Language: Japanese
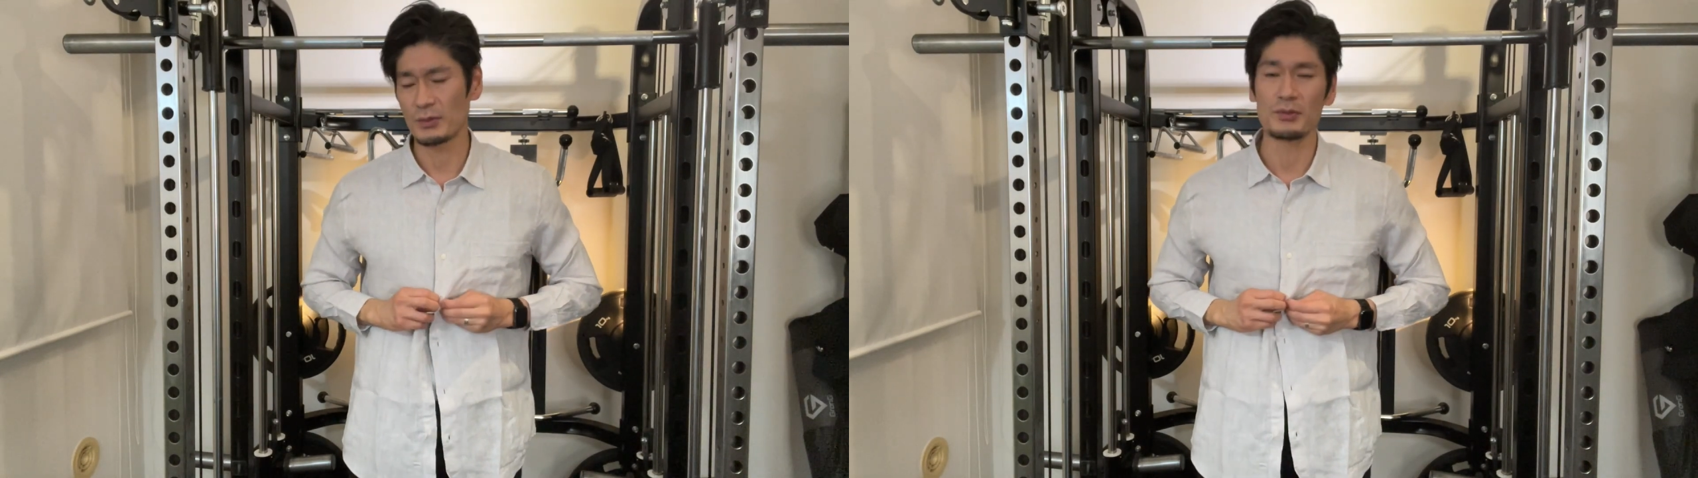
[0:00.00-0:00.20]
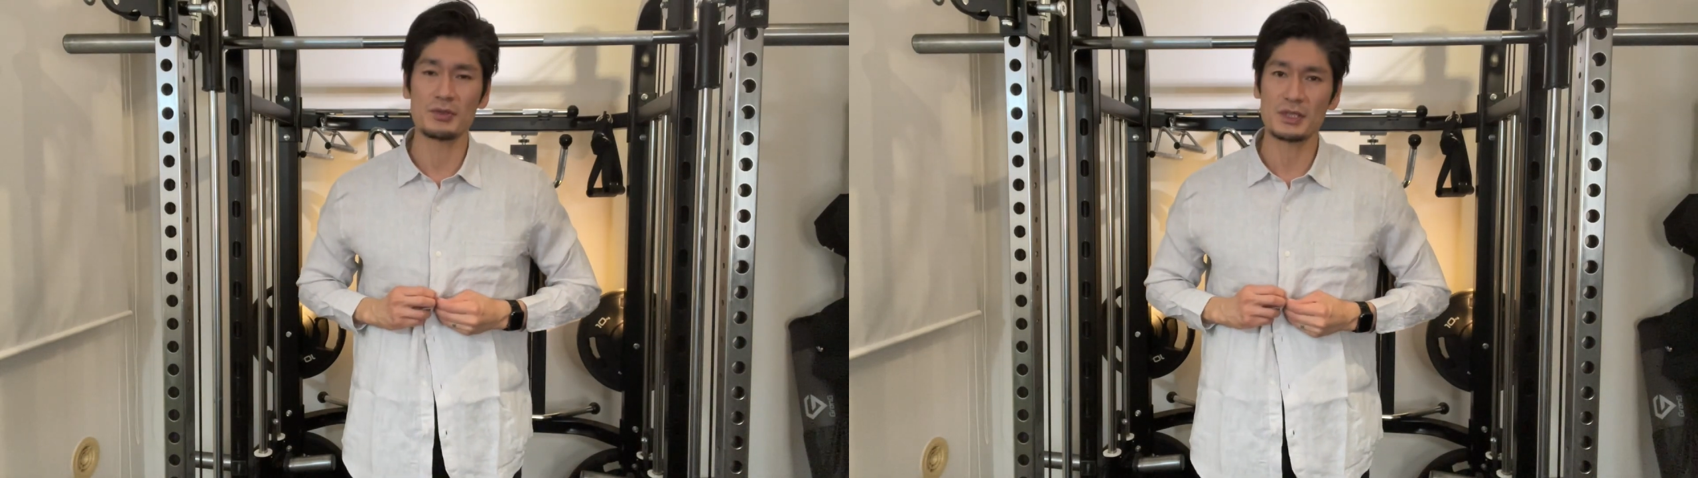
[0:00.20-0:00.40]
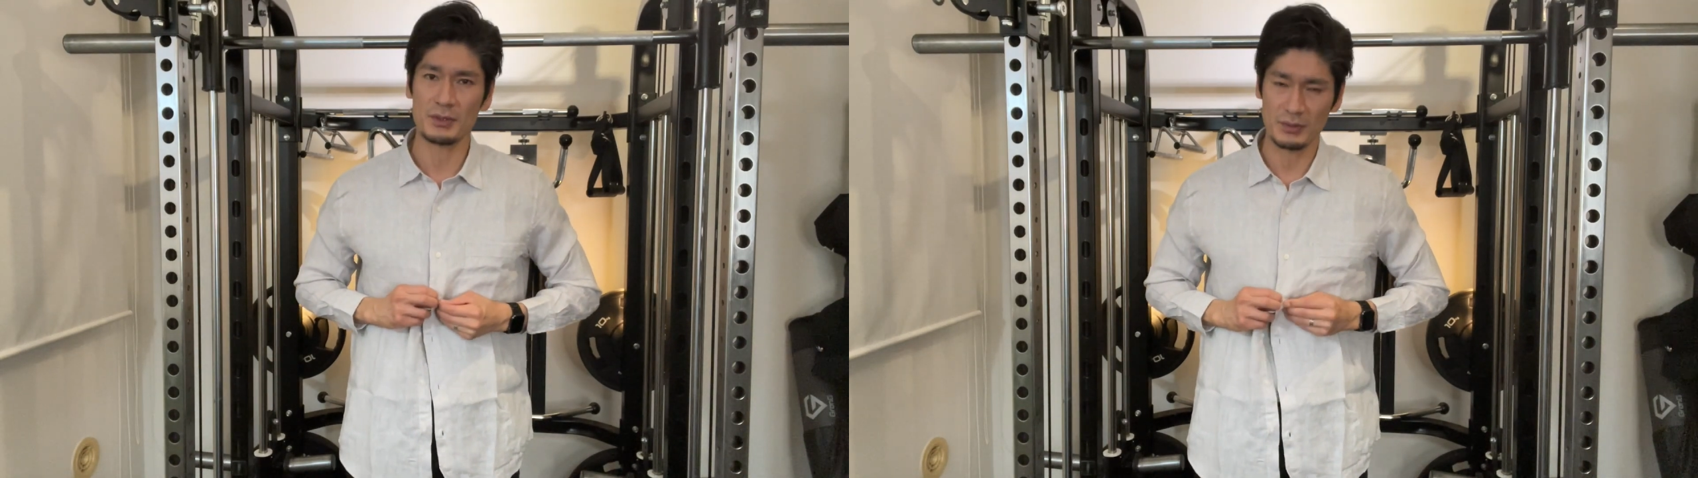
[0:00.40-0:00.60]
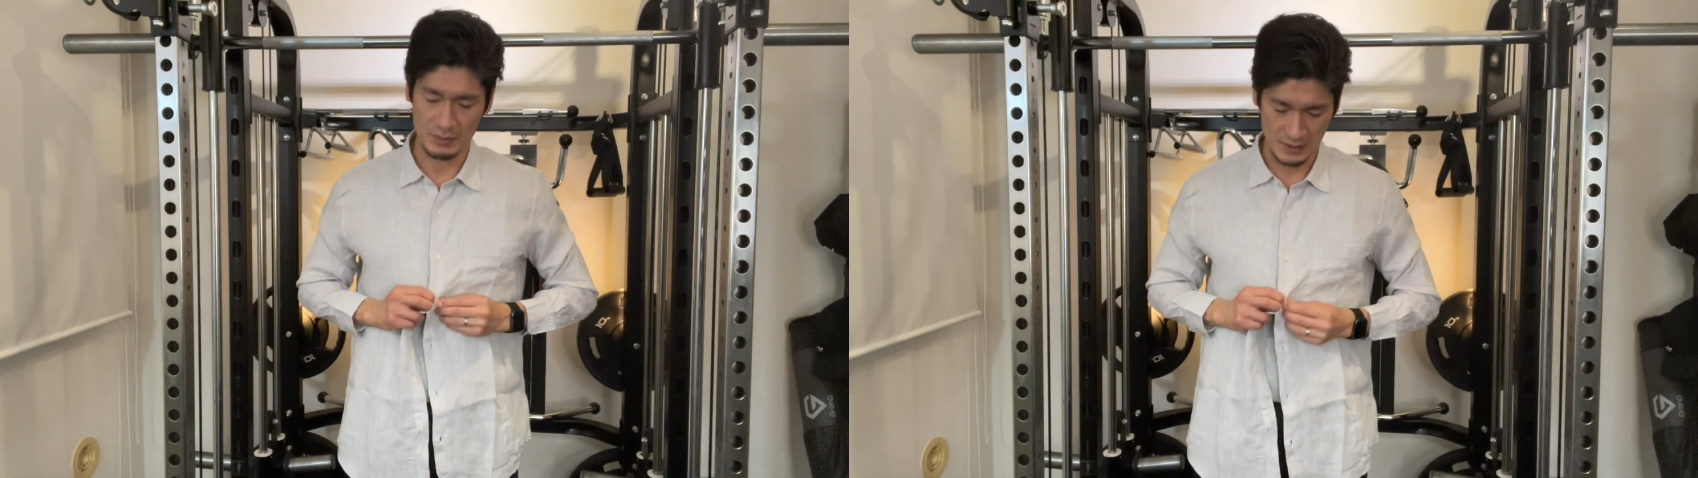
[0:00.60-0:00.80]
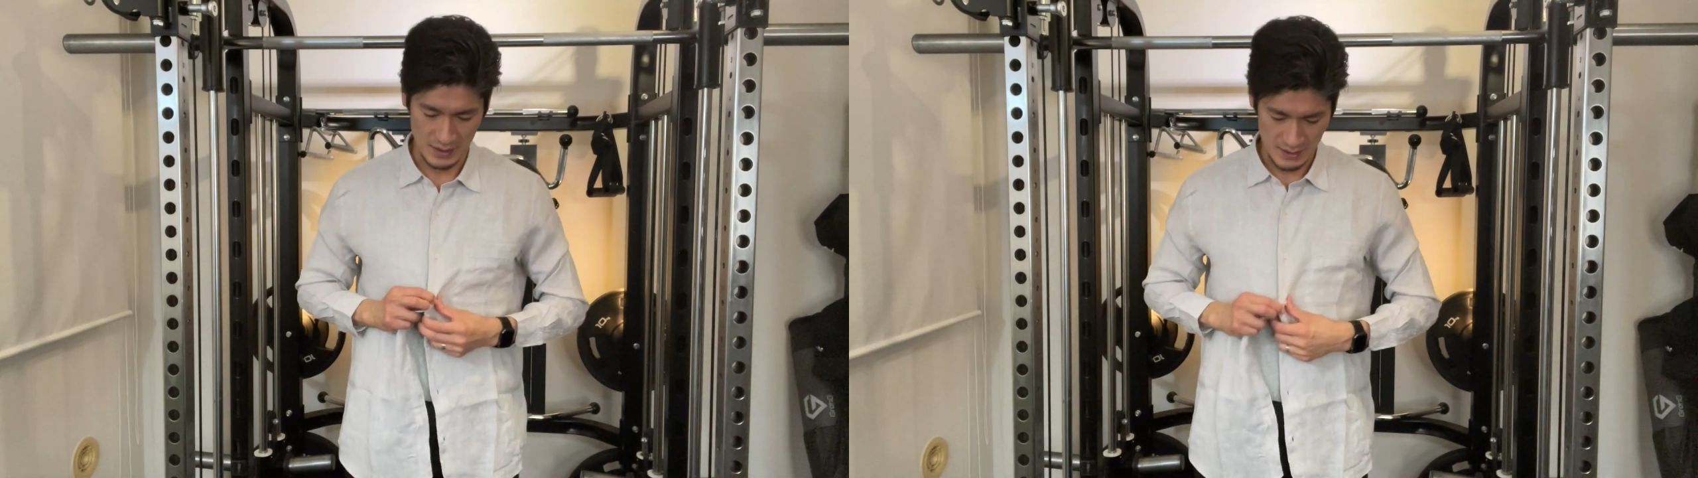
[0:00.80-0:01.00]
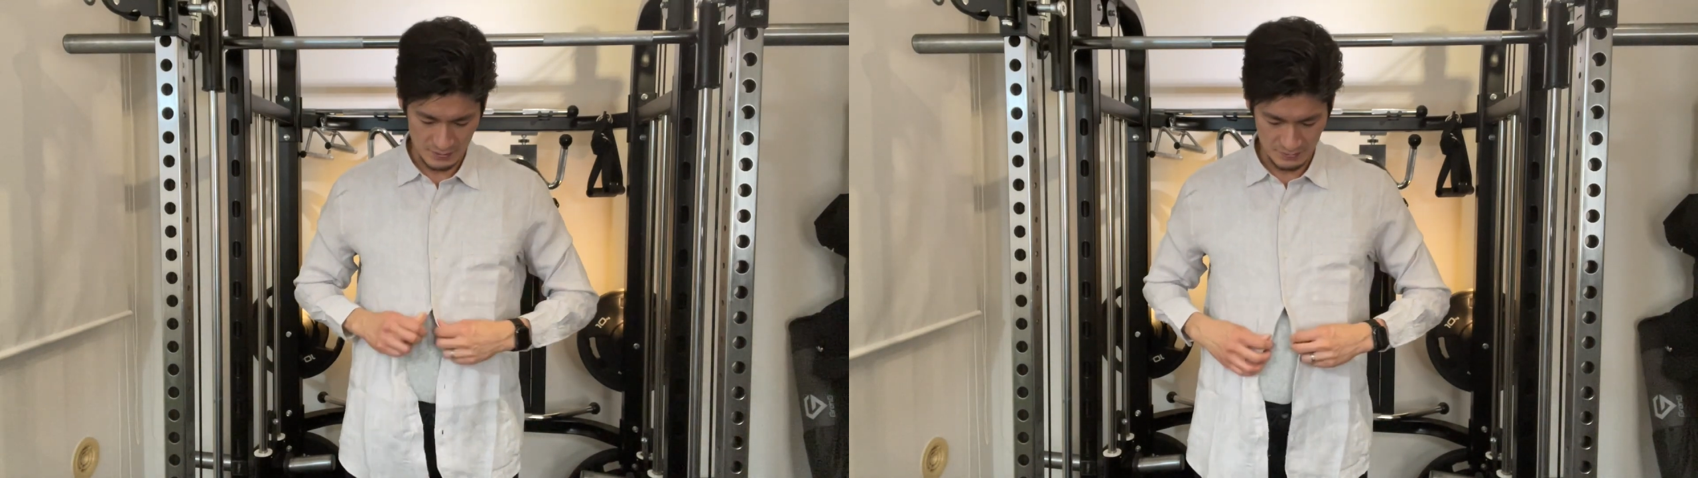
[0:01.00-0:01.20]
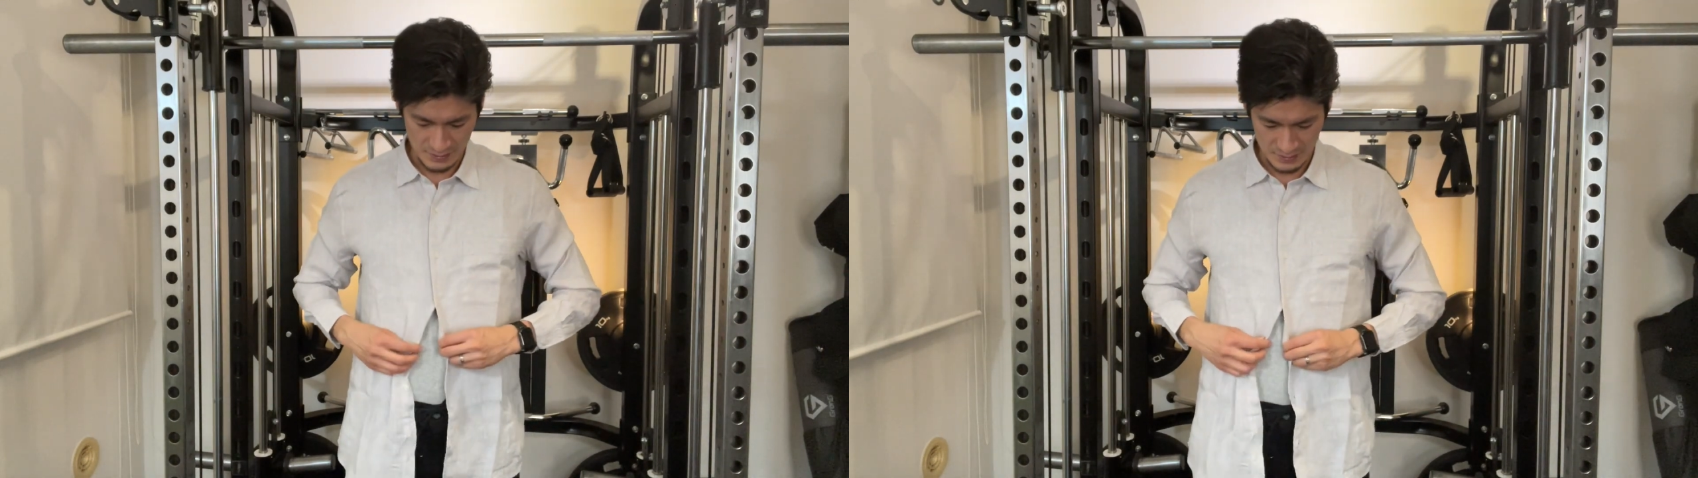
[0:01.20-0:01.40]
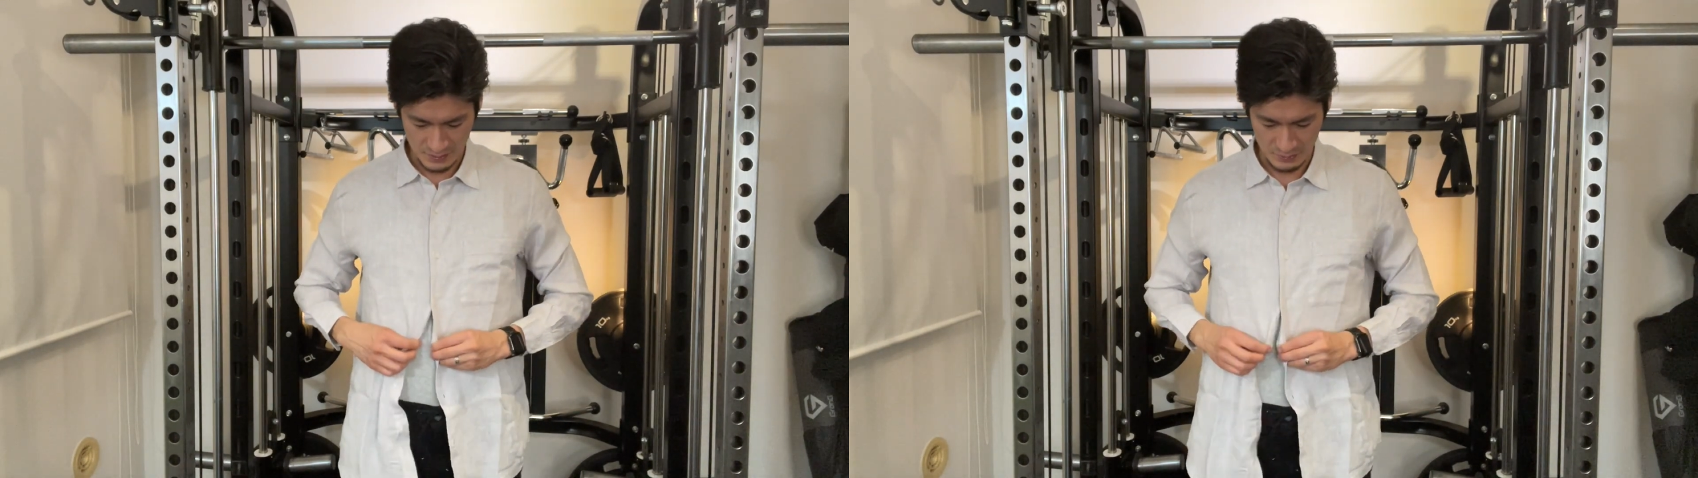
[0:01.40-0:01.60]
購入したことがあるん
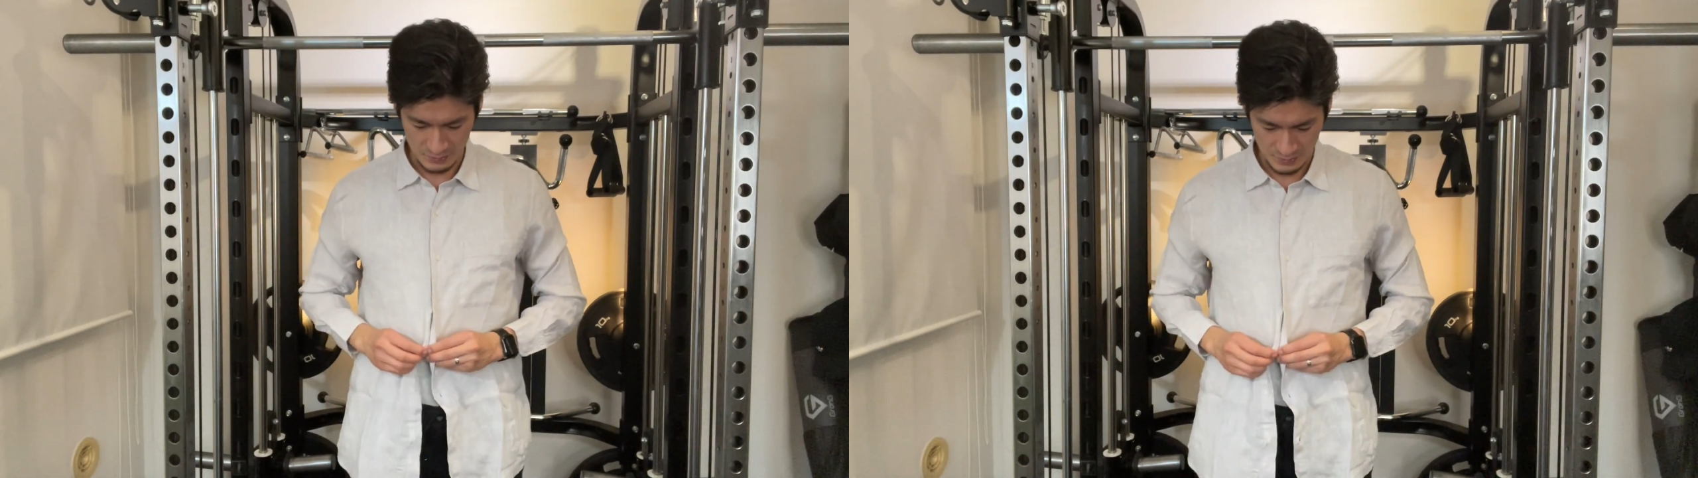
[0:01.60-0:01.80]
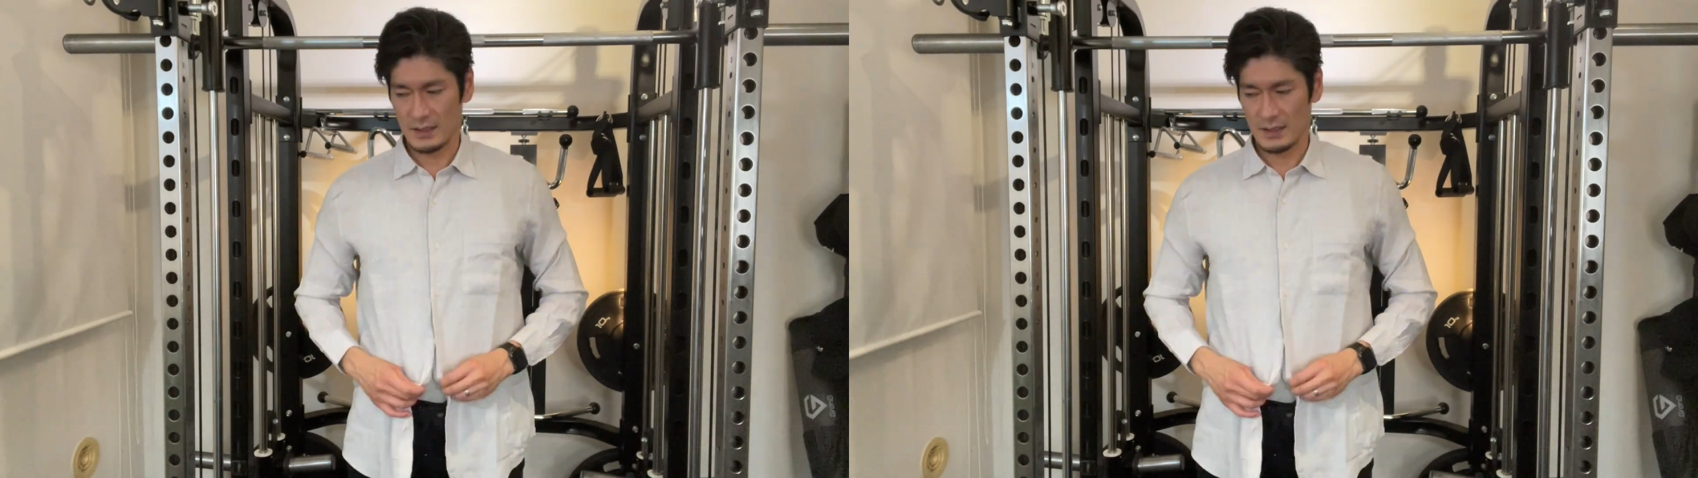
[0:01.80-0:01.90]
ですけど